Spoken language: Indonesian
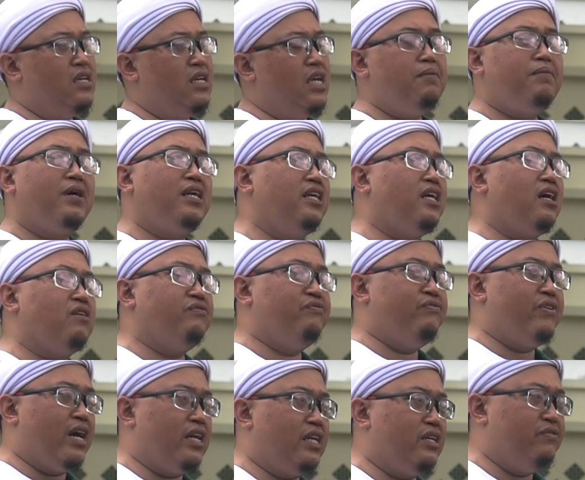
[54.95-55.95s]
Ibadah yang
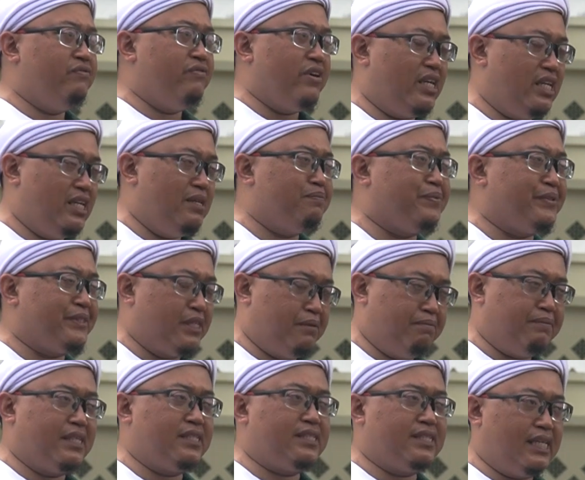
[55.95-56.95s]
very very
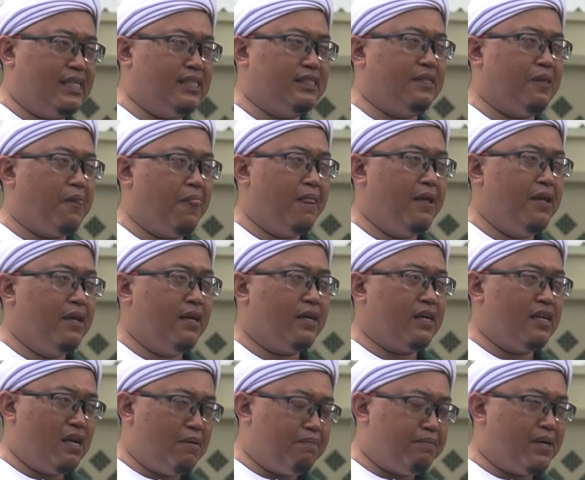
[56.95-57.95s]
important person.
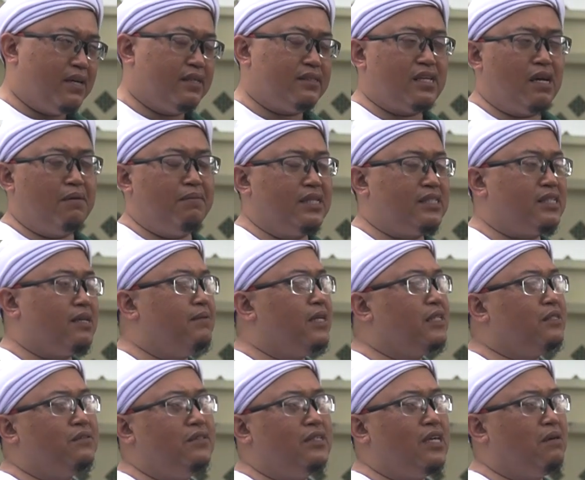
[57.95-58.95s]
Kenapa
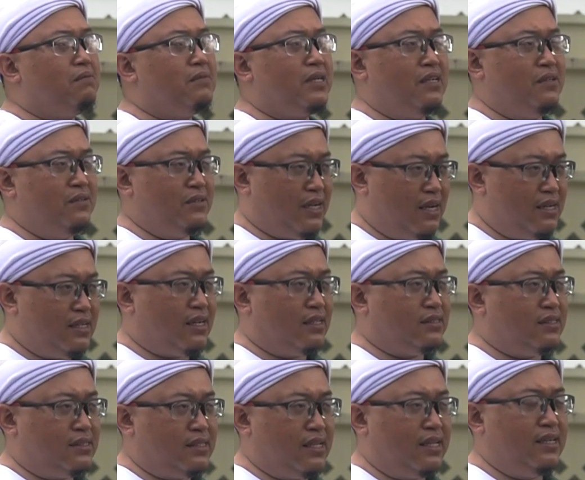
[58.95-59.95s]
sahabat-sahabatku yang merindukan
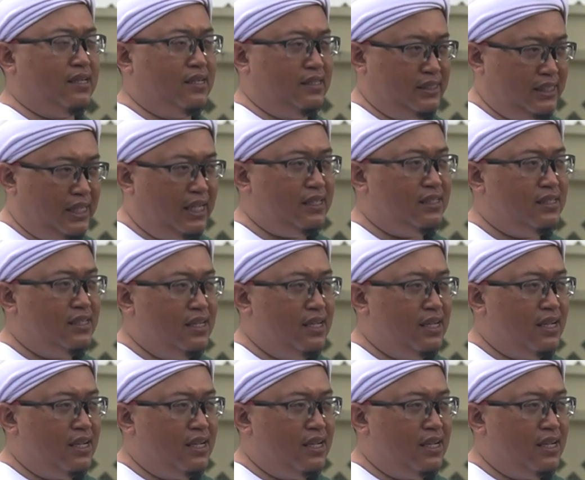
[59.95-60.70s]
kasih sayang Allah?